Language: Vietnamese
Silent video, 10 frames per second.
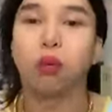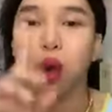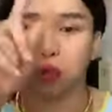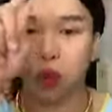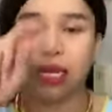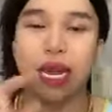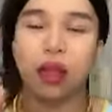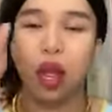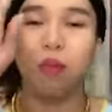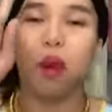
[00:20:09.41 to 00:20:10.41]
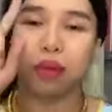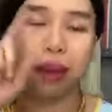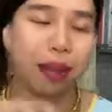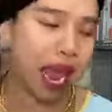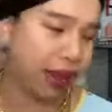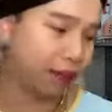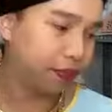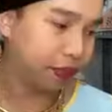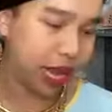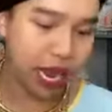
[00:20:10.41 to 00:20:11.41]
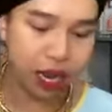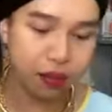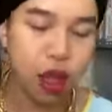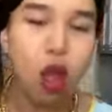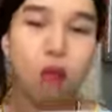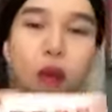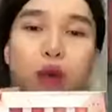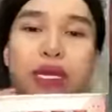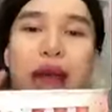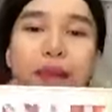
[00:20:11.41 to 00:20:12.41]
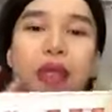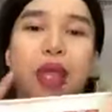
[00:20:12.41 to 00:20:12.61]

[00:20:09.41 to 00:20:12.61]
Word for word: một một set nhất 100 ngàn vậy đi 100